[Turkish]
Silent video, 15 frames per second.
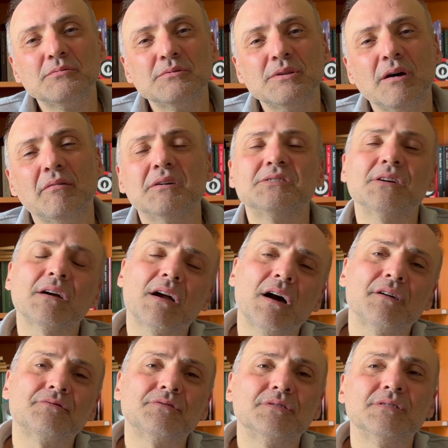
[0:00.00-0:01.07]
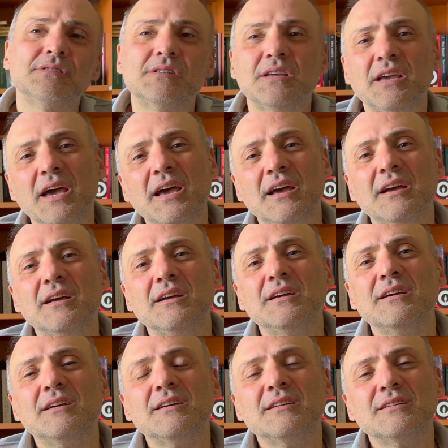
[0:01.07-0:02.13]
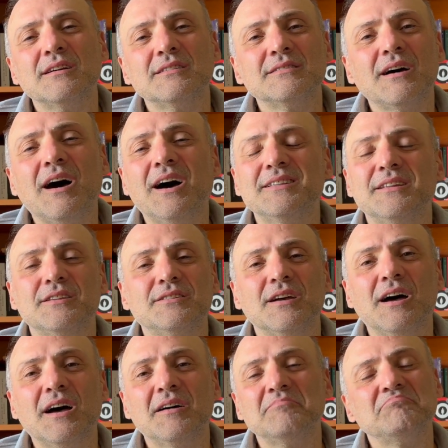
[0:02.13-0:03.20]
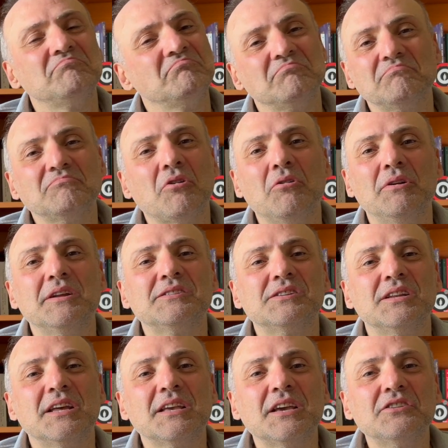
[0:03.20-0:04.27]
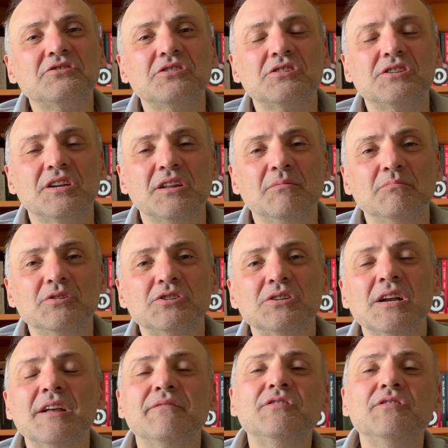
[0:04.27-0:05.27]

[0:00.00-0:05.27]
Savaşa karşıyız diye adeta öylesine geçiştirilmiş,